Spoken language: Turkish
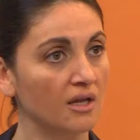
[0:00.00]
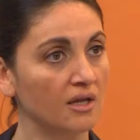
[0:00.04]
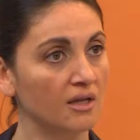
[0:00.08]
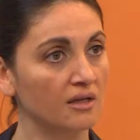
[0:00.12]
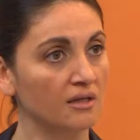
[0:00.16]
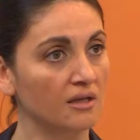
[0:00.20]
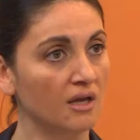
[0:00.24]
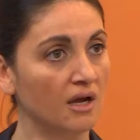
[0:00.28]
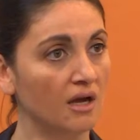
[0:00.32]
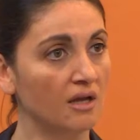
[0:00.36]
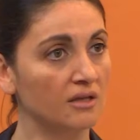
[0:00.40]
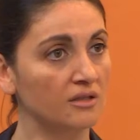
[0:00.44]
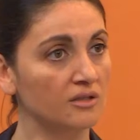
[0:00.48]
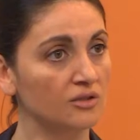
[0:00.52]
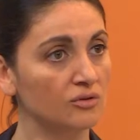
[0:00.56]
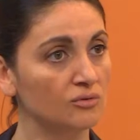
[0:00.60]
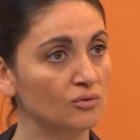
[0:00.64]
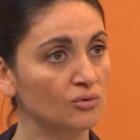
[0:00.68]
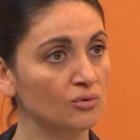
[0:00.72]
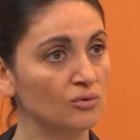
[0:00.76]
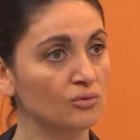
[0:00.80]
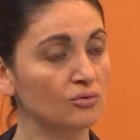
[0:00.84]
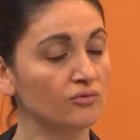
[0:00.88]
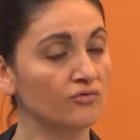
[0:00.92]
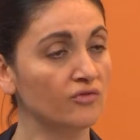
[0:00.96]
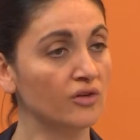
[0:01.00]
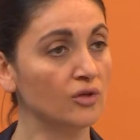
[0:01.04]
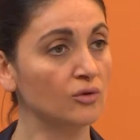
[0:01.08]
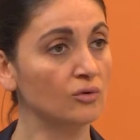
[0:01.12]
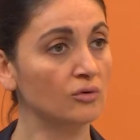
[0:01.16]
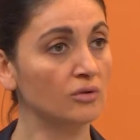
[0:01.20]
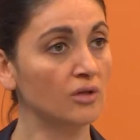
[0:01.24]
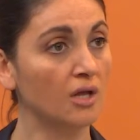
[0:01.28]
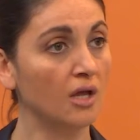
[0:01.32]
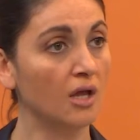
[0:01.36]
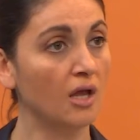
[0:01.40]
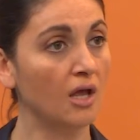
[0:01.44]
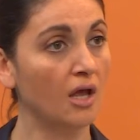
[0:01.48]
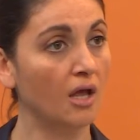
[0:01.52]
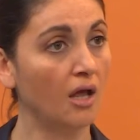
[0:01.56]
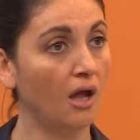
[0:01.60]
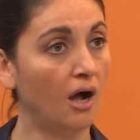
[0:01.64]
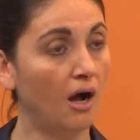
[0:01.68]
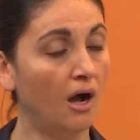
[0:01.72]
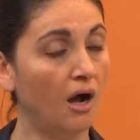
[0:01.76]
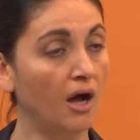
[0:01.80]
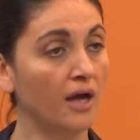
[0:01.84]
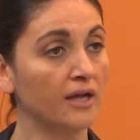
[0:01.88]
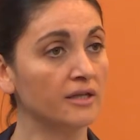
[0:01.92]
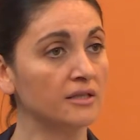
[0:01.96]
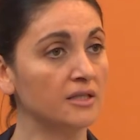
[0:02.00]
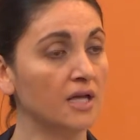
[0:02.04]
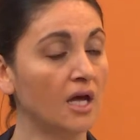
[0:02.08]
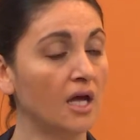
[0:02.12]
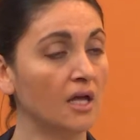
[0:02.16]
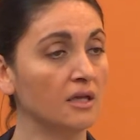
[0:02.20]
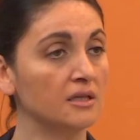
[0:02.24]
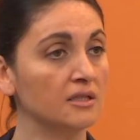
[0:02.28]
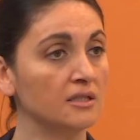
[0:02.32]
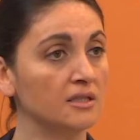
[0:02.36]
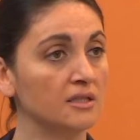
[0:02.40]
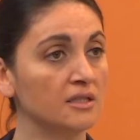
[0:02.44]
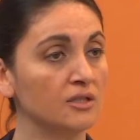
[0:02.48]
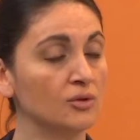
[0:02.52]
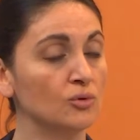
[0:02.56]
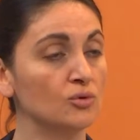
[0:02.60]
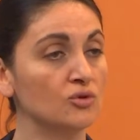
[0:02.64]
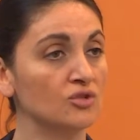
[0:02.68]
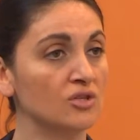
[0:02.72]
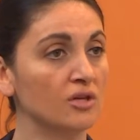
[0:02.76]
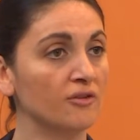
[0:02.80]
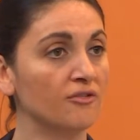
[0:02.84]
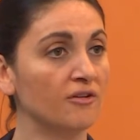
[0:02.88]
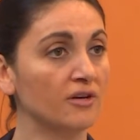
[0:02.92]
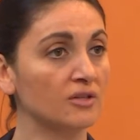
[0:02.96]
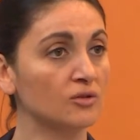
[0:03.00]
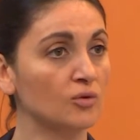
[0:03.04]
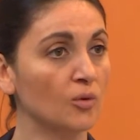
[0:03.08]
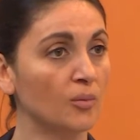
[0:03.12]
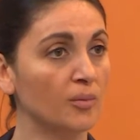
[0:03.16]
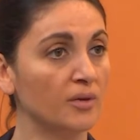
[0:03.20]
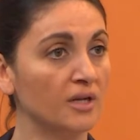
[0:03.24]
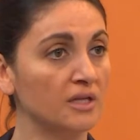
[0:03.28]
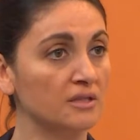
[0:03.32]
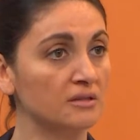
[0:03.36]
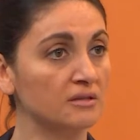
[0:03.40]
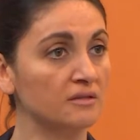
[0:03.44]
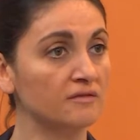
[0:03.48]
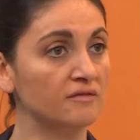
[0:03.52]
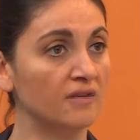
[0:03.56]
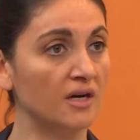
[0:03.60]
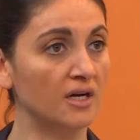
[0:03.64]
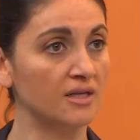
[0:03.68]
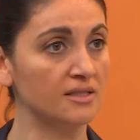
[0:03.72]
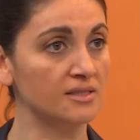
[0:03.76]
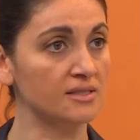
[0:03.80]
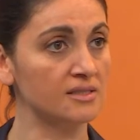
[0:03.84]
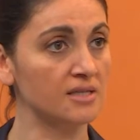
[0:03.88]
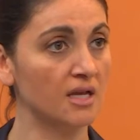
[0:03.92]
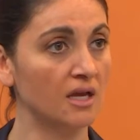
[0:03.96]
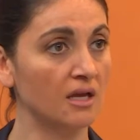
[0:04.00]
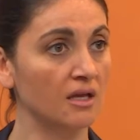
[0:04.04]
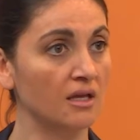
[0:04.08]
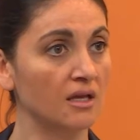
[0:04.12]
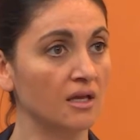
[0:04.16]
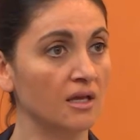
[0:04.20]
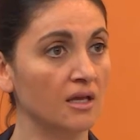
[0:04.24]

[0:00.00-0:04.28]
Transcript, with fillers: yani gün ve gün ayda 2-3 defa toplantı varsa